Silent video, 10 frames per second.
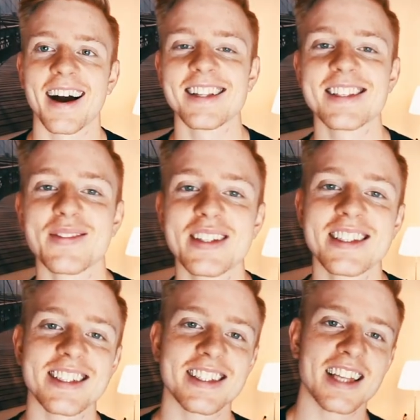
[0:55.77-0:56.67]
Eins der
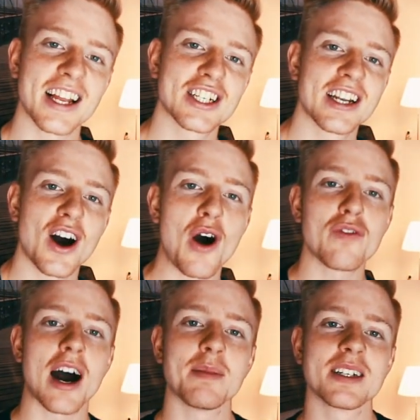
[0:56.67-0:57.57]
witzigsten Gegenstände
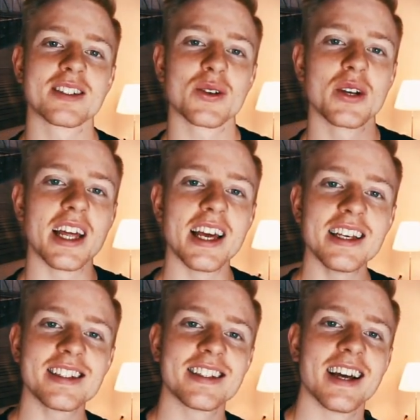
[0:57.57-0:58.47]
auf Amazon ist
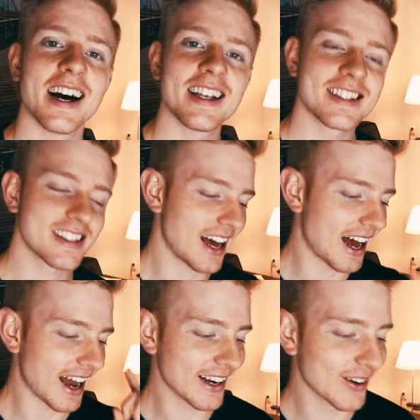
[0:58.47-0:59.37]
ist das
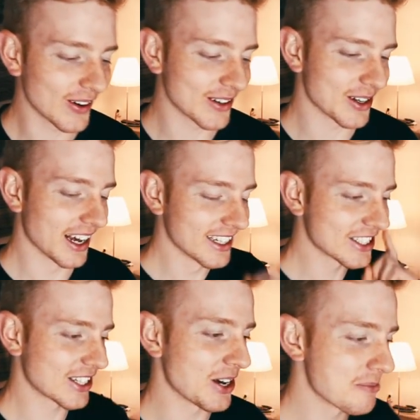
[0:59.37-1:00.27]

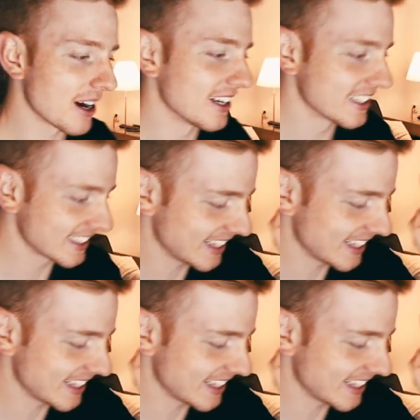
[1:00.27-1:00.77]
Einhorn-Stirnband.